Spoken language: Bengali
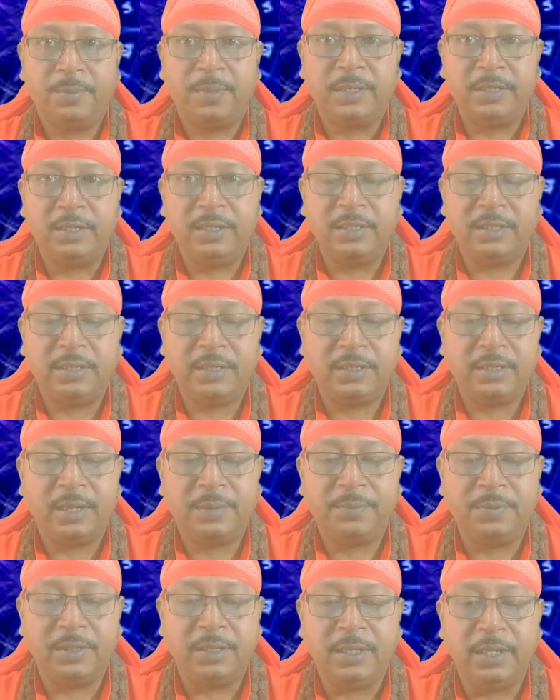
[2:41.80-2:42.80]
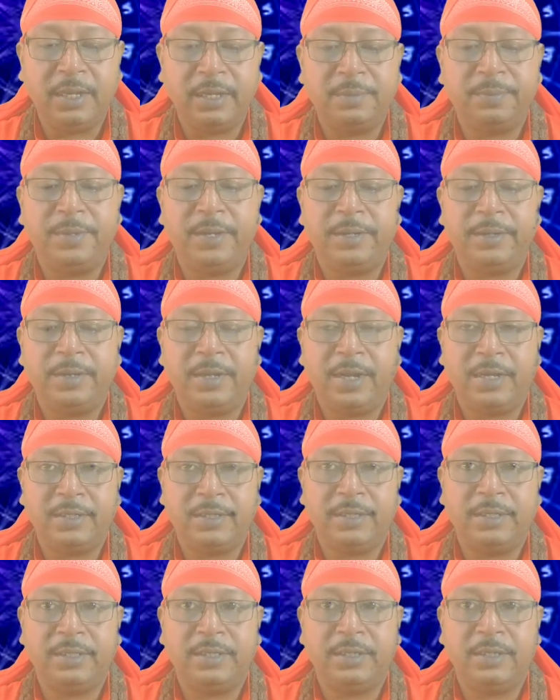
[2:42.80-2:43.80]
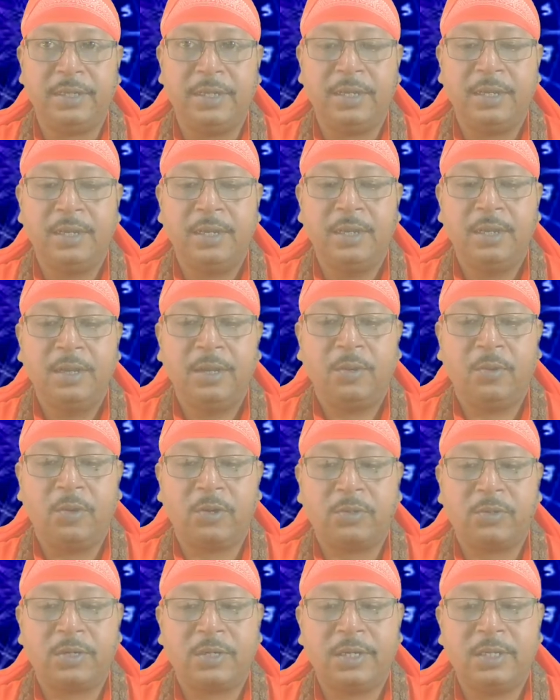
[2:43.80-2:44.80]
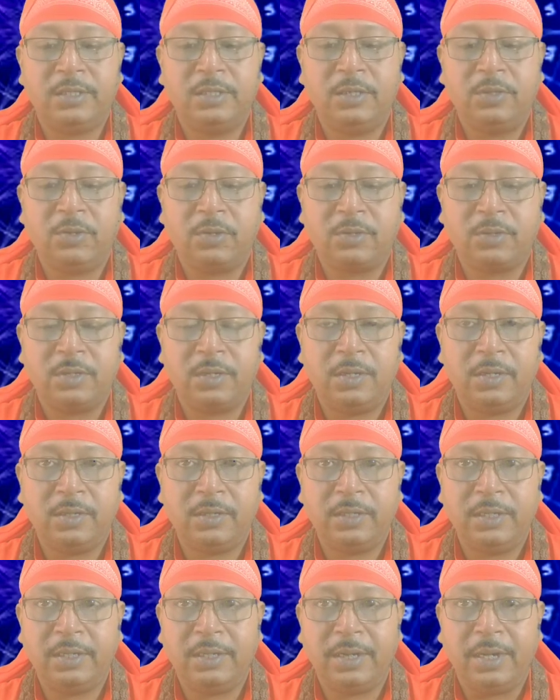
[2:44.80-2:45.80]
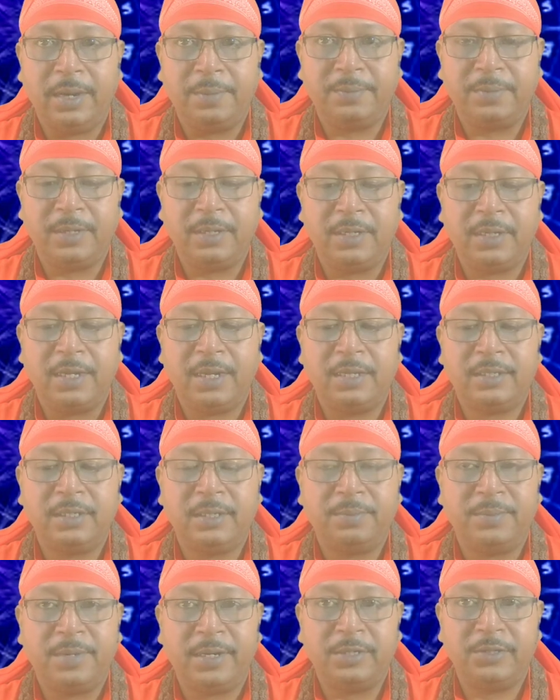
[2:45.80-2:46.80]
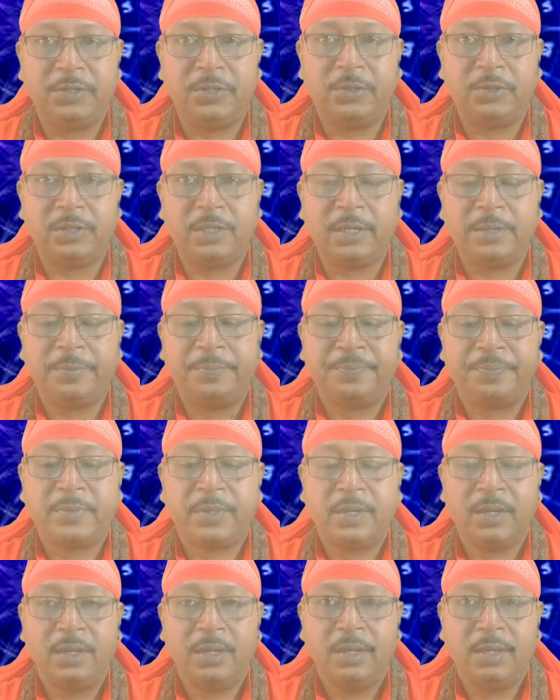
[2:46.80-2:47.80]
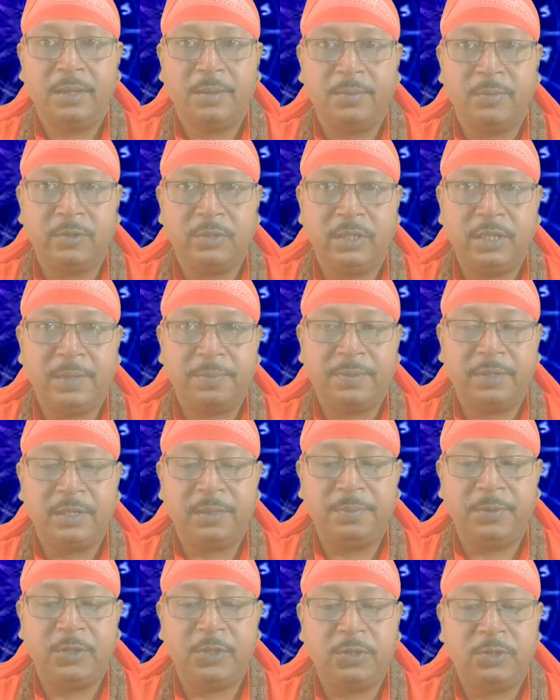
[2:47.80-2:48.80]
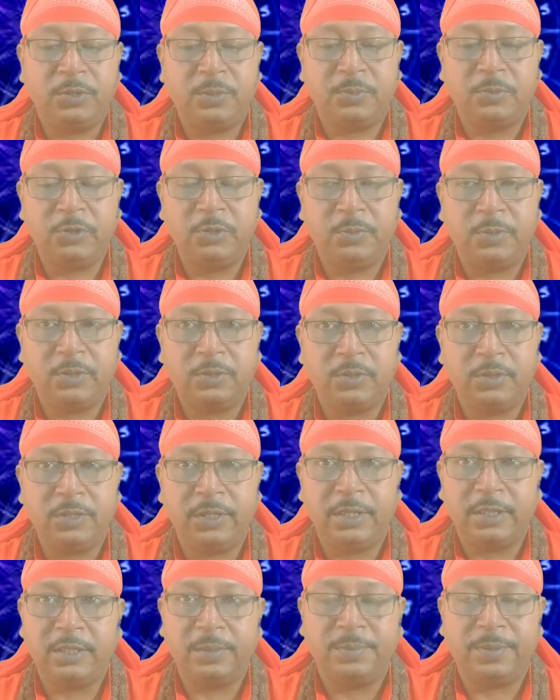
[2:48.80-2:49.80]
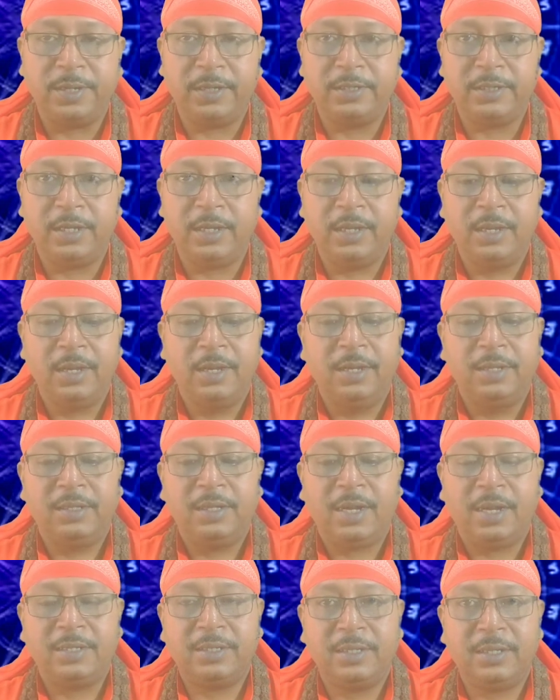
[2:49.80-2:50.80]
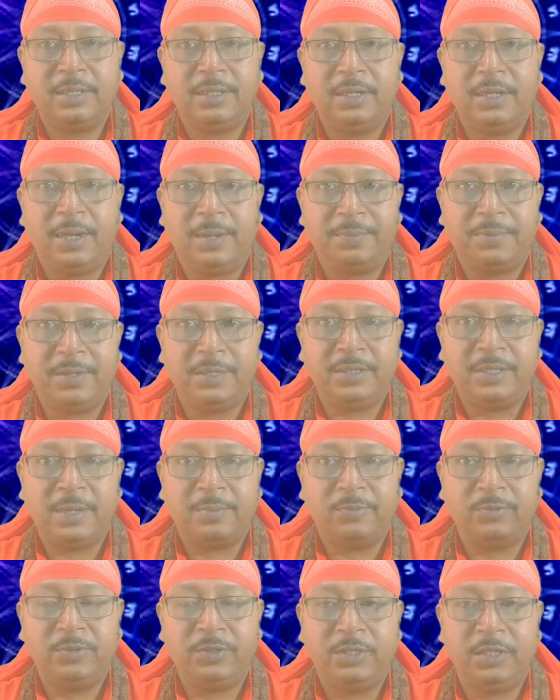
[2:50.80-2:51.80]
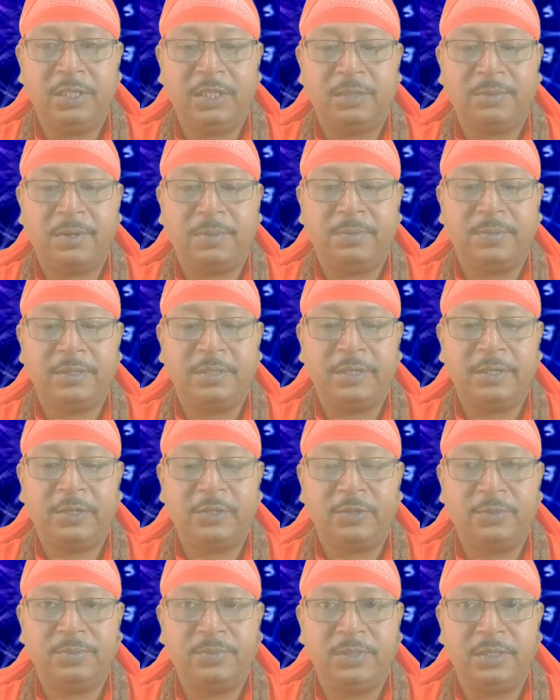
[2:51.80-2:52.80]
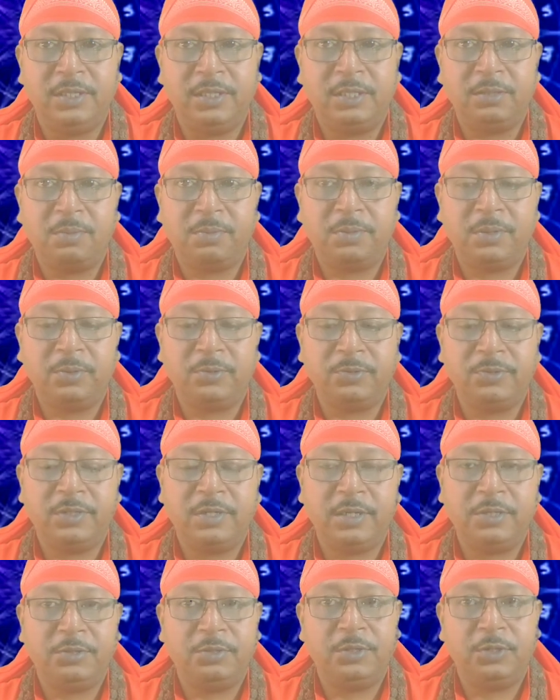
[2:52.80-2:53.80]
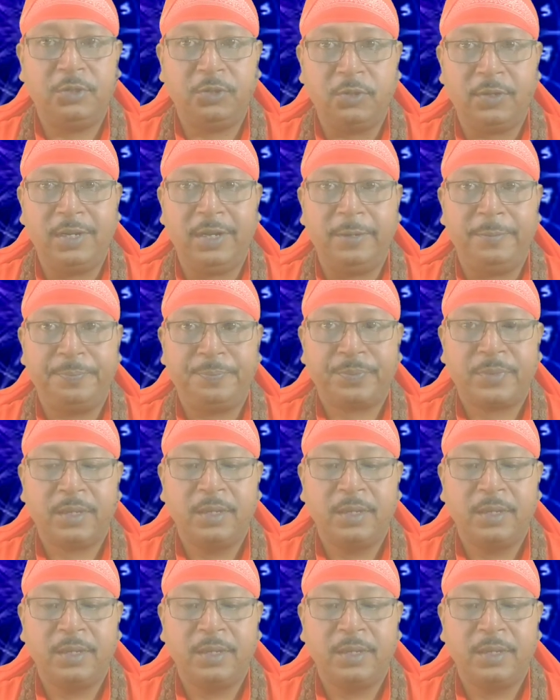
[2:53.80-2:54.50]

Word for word: বা দিনের শেষে আপনি দেখবেন আজকের দিনে কর্কট রাশি কর্কট লগ্নের আপনারা যারা আছেন মানসিকতার মধ্যে আপনাদের বিচিত্র পরিবর্তন দেখতে পাওয়া যায় তাই আজকের দিনে আপনার যেমন চিন্তাভাবনা সেরকম চিন্তাভাবনা অনুসারে যদি চলেন